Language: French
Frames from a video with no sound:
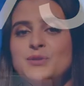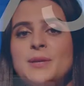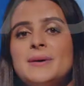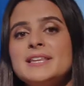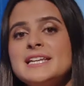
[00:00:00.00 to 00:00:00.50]
n'est
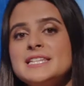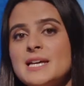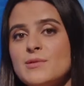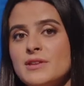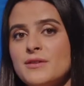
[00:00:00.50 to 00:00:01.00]
pas
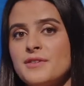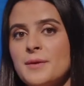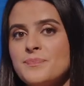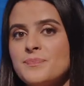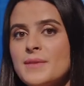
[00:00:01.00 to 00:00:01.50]
négligeable en effet.
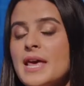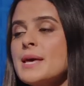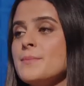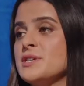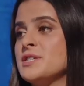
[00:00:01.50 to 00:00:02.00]

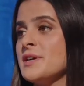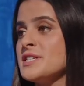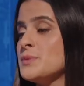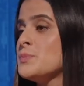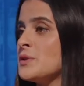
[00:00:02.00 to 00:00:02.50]
Mais
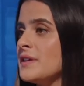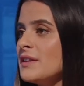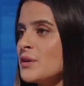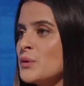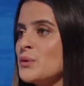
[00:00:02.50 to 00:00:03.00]
j'imagine
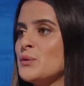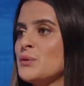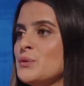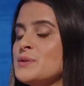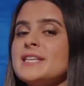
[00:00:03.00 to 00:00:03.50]
peut-être
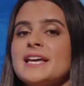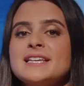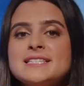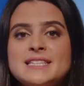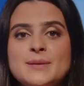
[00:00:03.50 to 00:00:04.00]
que
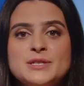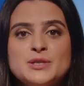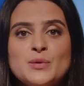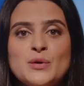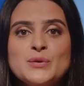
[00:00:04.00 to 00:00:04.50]
certains
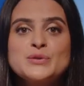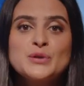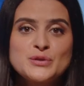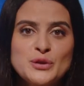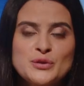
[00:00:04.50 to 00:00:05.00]
établissements
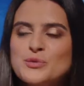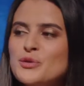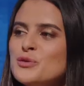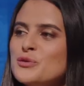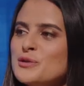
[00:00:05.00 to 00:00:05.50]
s'en sortent mieux
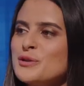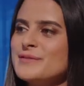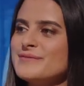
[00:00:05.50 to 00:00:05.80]
que d'autres.